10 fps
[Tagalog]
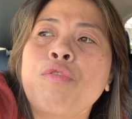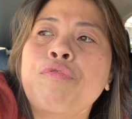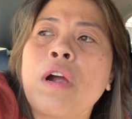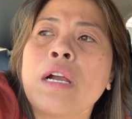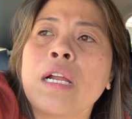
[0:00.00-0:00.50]

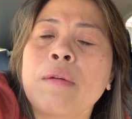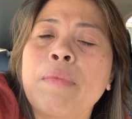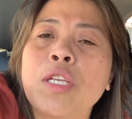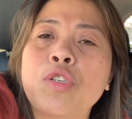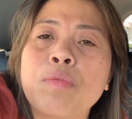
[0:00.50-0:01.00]
far
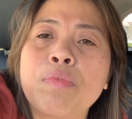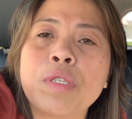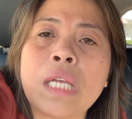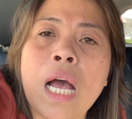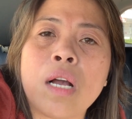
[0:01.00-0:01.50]
nag-mention pod
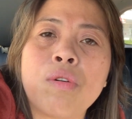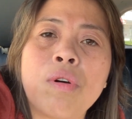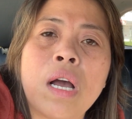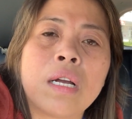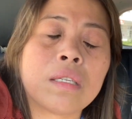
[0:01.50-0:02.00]
sa ako
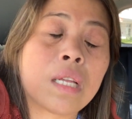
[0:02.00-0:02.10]
ang